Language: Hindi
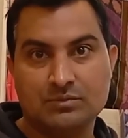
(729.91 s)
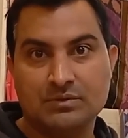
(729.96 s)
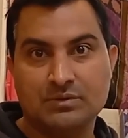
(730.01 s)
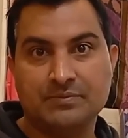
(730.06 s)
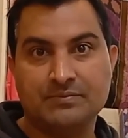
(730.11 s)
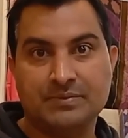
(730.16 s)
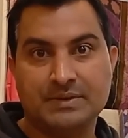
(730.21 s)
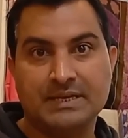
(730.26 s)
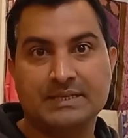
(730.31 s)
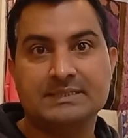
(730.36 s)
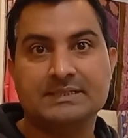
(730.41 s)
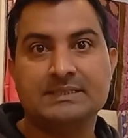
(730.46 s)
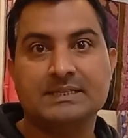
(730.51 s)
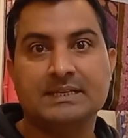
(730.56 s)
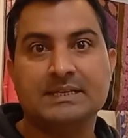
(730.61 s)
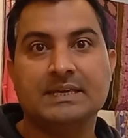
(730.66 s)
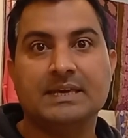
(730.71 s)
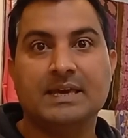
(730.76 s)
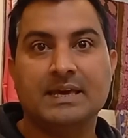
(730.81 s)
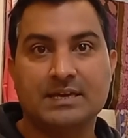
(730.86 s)
रेफरेंस
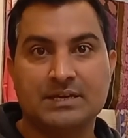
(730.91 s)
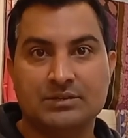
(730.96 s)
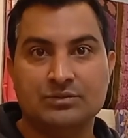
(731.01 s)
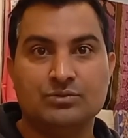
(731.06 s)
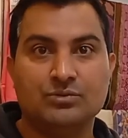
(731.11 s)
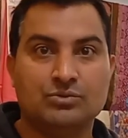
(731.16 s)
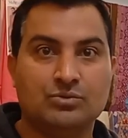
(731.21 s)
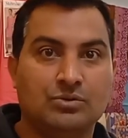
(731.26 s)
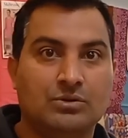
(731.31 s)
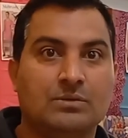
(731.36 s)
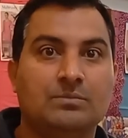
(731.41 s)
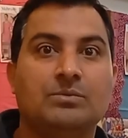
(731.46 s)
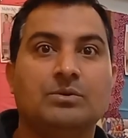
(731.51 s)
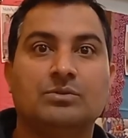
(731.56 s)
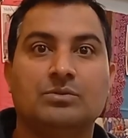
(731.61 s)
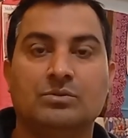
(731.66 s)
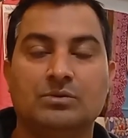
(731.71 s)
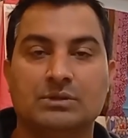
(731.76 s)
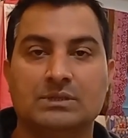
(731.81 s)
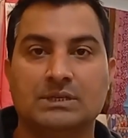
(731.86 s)
से ये है कि जो थोड़ा
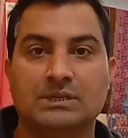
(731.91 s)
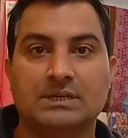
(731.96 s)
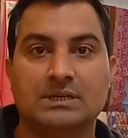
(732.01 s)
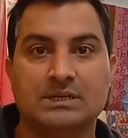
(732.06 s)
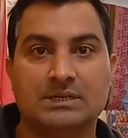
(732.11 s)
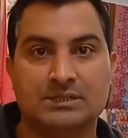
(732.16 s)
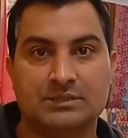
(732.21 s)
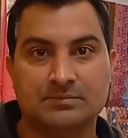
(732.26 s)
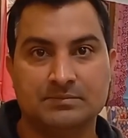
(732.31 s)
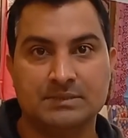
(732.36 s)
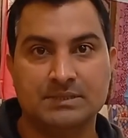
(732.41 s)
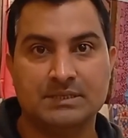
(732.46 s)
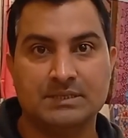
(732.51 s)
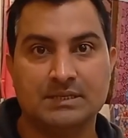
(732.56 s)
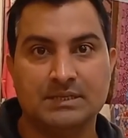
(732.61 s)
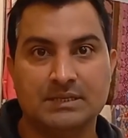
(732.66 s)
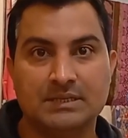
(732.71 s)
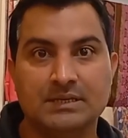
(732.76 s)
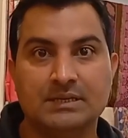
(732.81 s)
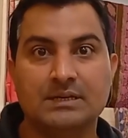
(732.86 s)
बहुत हो सकता है कस्टमर
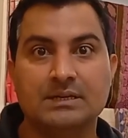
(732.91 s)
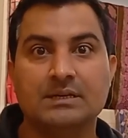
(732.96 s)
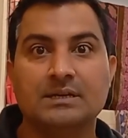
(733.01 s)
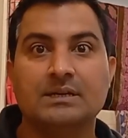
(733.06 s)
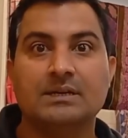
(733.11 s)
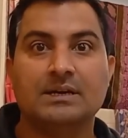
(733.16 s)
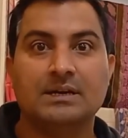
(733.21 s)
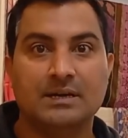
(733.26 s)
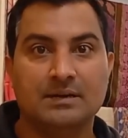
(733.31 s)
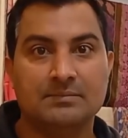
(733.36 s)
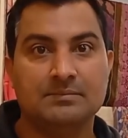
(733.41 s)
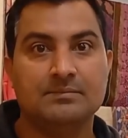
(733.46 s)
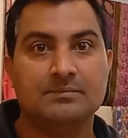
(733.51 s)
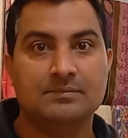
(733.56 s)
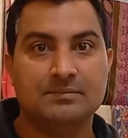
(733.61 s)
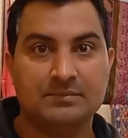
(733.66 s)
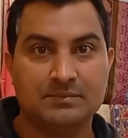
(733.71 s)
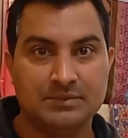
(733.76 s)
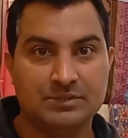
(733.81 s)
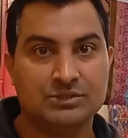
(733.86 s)
के लिए हम
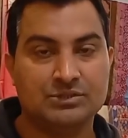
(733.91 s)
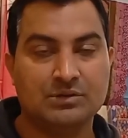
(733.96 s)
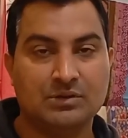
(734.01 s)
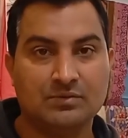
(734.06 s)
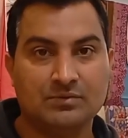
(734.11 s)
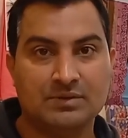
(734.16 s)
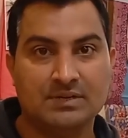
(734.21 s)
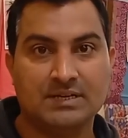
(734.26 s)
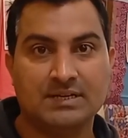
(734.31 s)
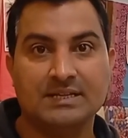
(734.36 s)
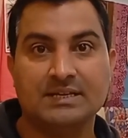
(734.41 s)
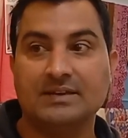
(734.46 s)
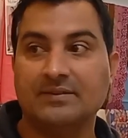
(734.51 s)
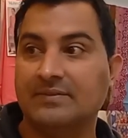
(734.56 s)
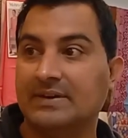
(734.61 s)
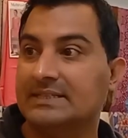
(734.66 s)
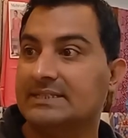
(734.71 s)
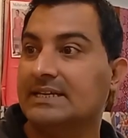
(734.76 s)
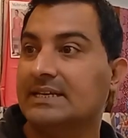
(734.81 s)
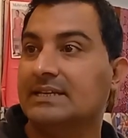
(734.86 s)
डिस्काउंट कर देंगे
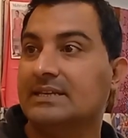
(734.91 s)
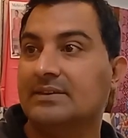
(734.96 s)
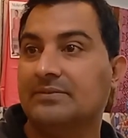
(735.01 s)
वैसे